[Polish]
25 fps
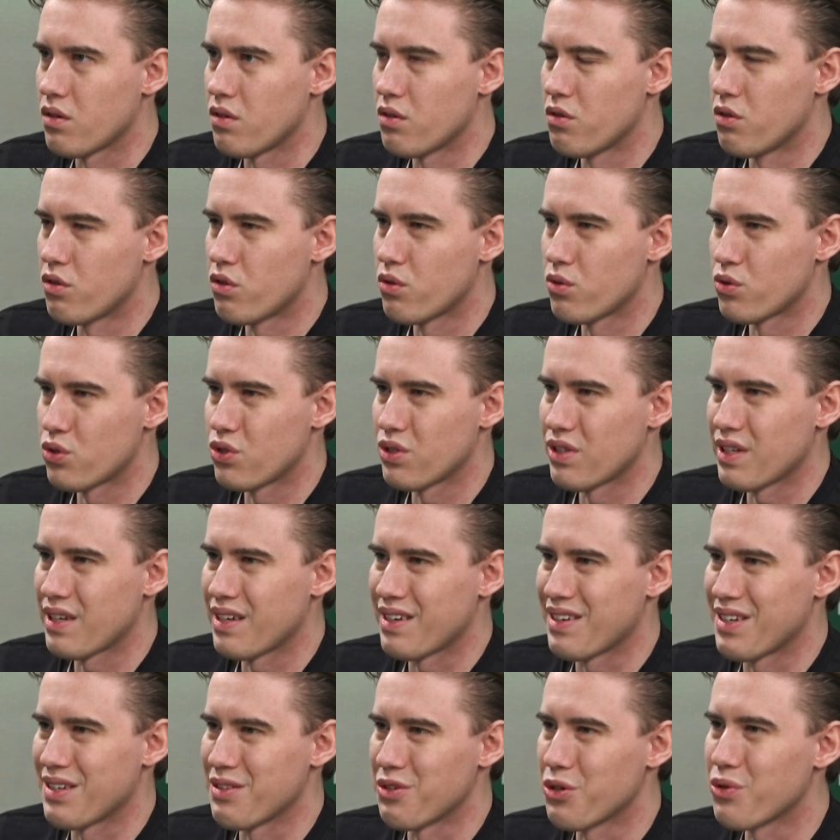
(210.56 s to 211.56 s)

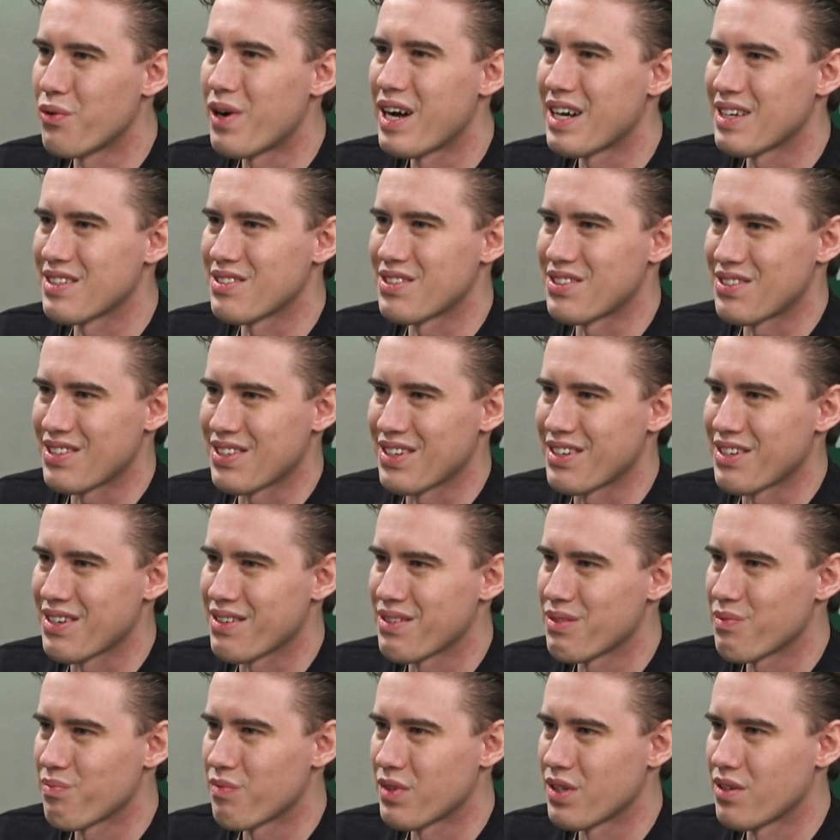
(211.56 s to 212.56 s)
różne
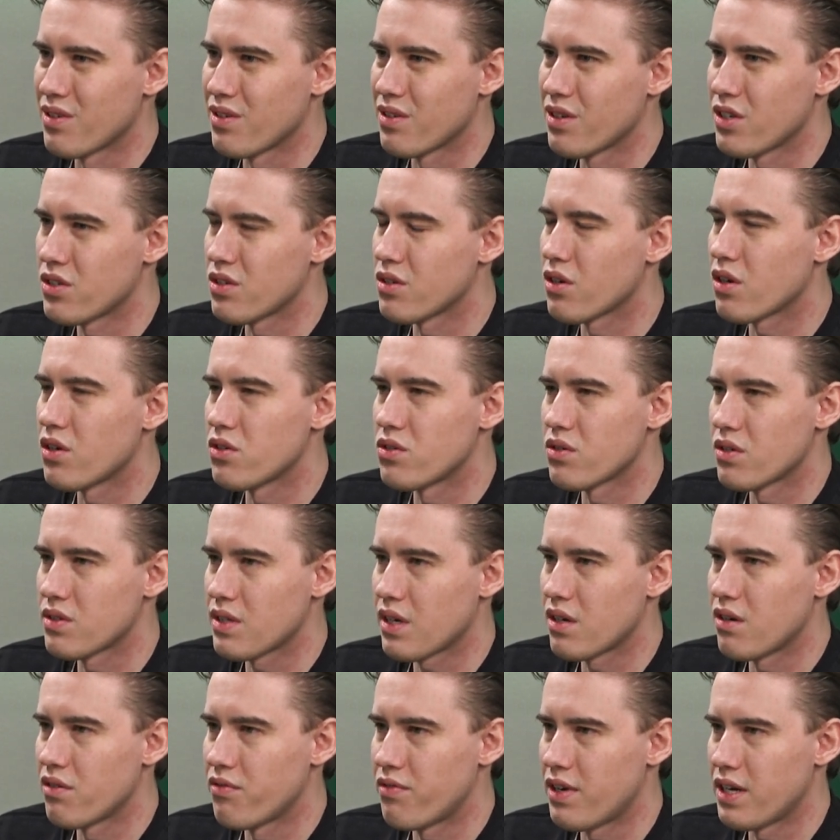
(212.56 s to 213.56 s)
niuanse, jeżeli chodzi o
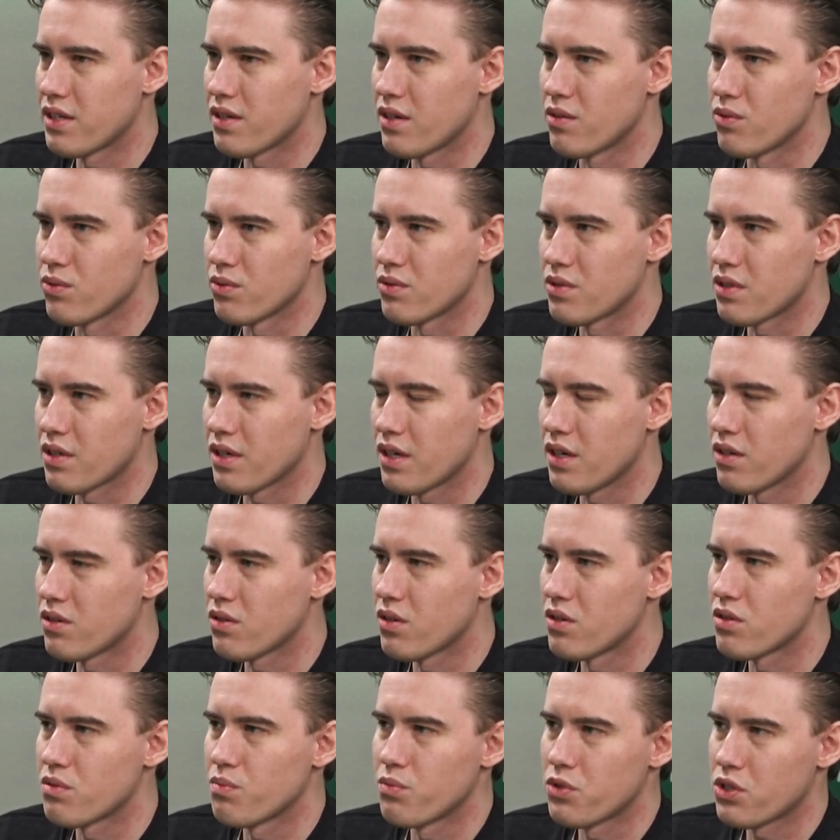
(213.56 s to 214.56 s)
zachowania ludzkie i
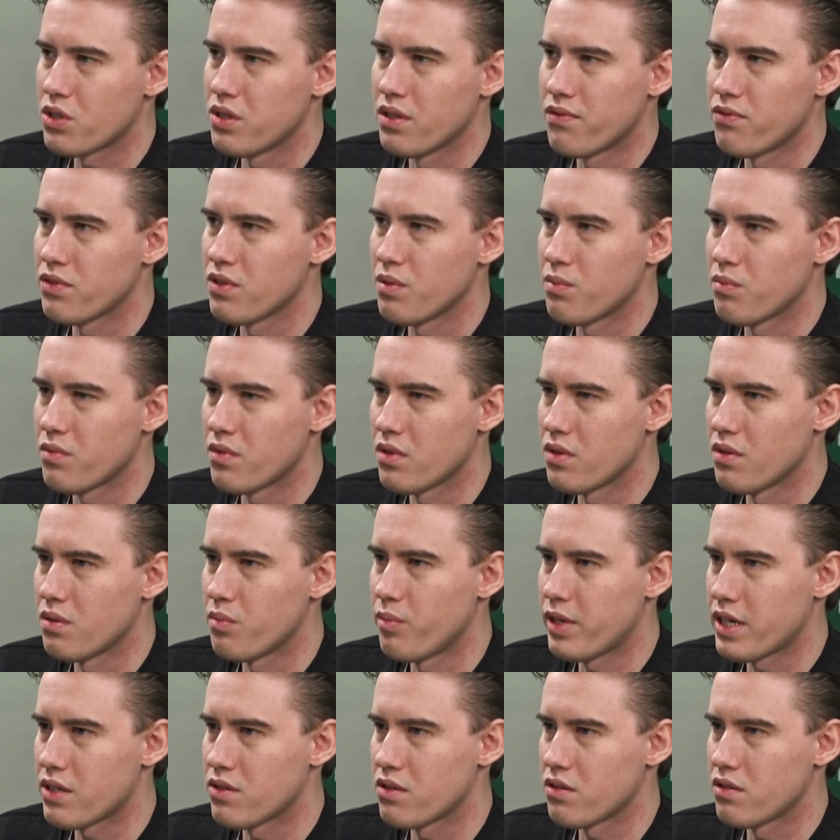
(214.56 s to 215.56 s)
to jest myślę w nim
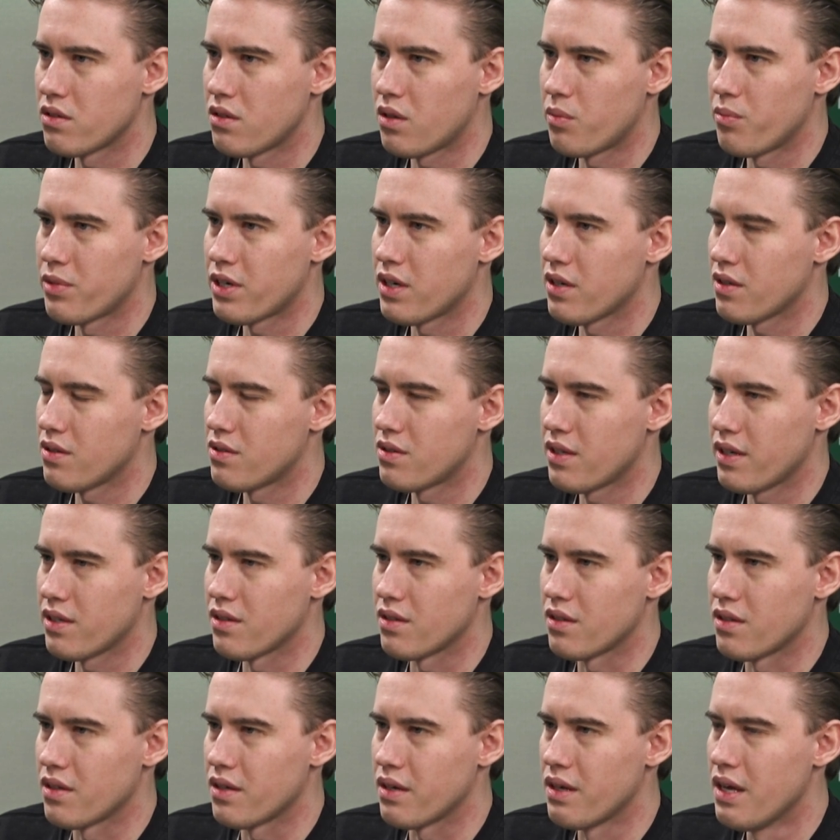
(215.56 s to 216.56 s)
bardzo dobre i
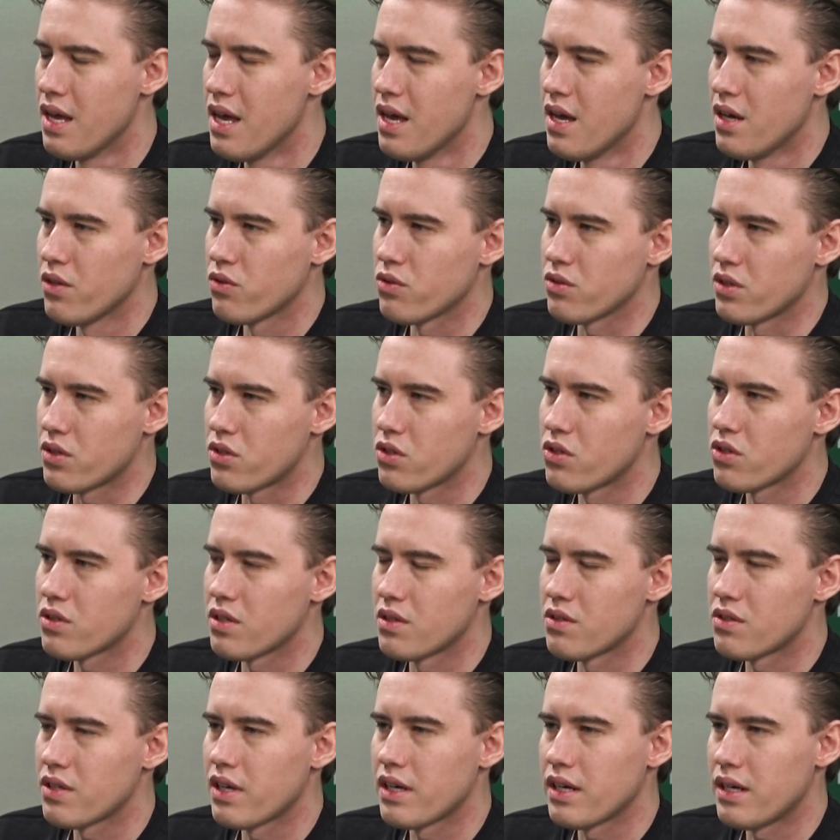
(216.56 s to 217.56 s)
cenne. To znaczy, że
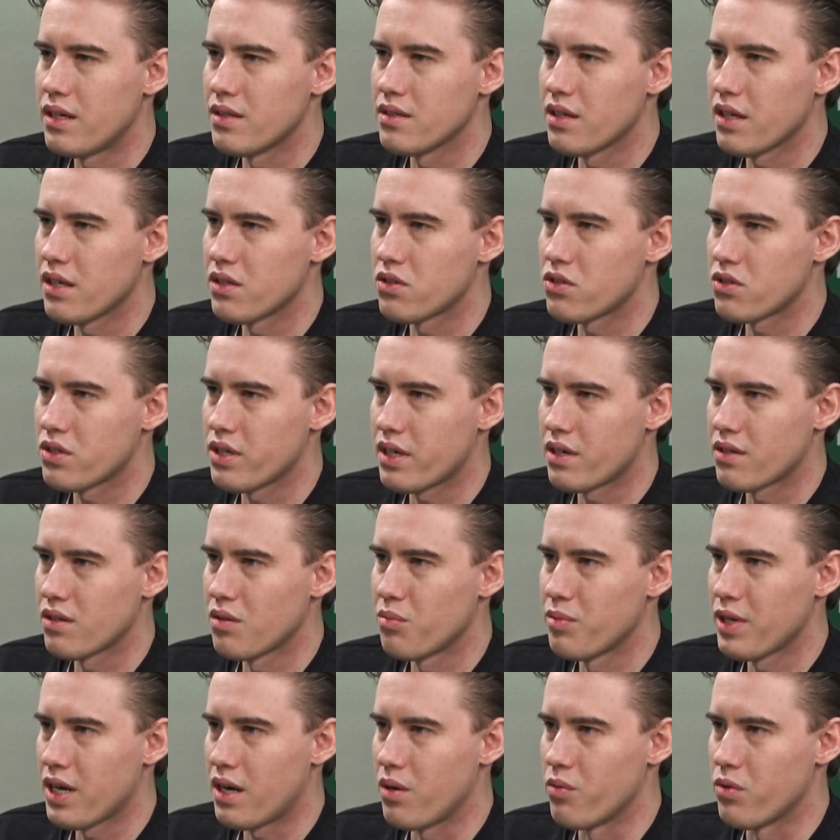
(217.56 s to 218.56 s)
ten serial nie jest
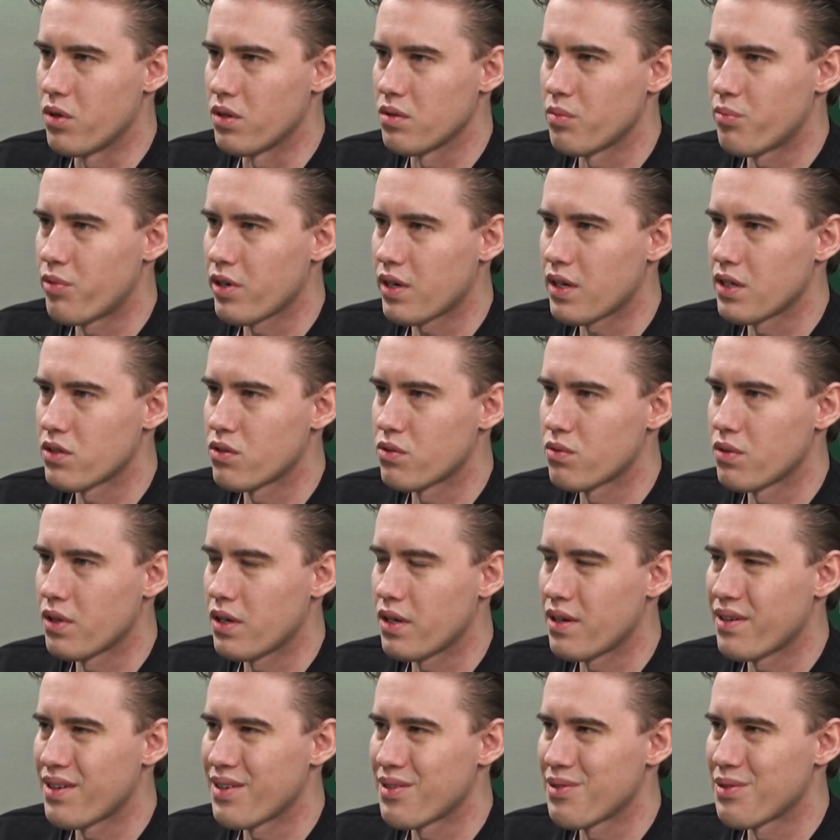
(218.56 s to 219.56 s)
czarno-biały. On
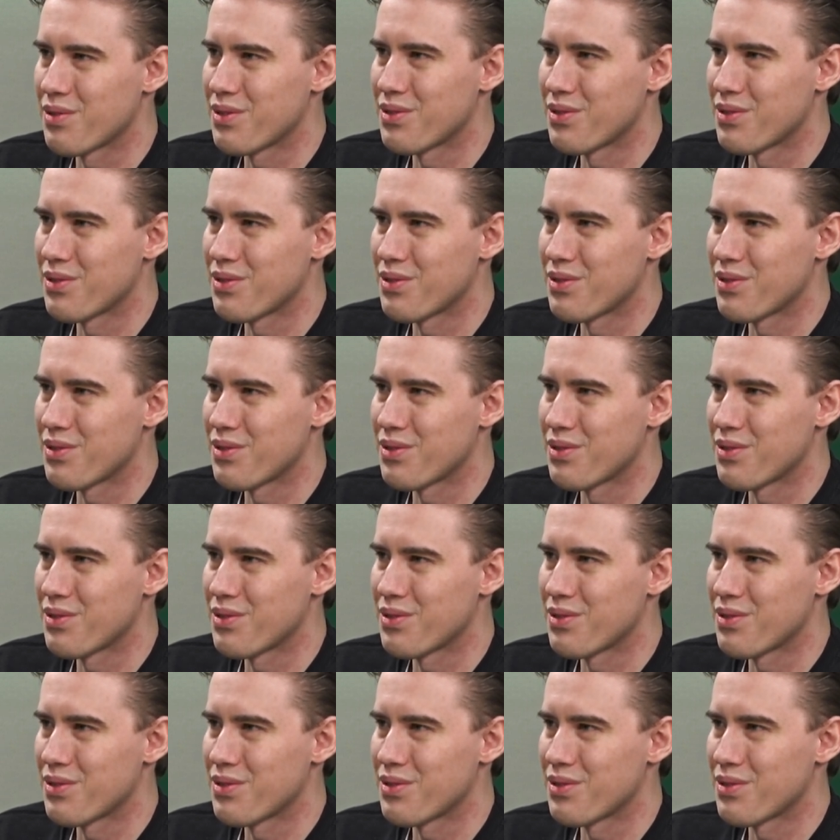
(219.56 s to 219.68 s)
pokazuje,